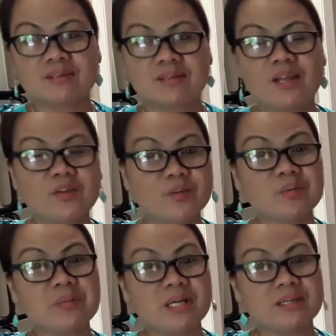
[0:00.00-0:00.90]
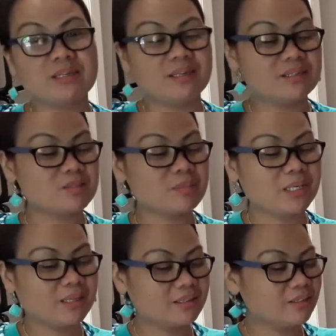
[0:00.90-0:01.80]
lalo na yung mga kids,
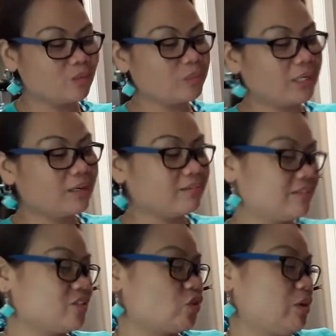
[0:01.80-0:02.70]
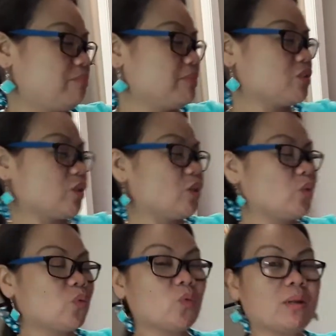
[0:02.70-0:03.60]
mahilig nito banana ketchup. Minsan,
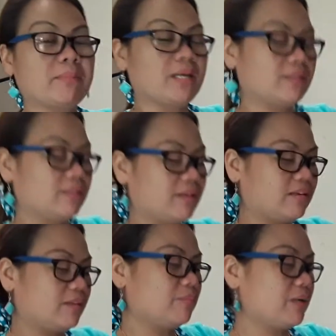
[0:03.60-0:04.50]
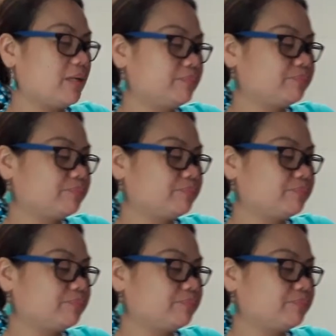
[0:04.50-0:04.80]
inuulam natin yan, diba?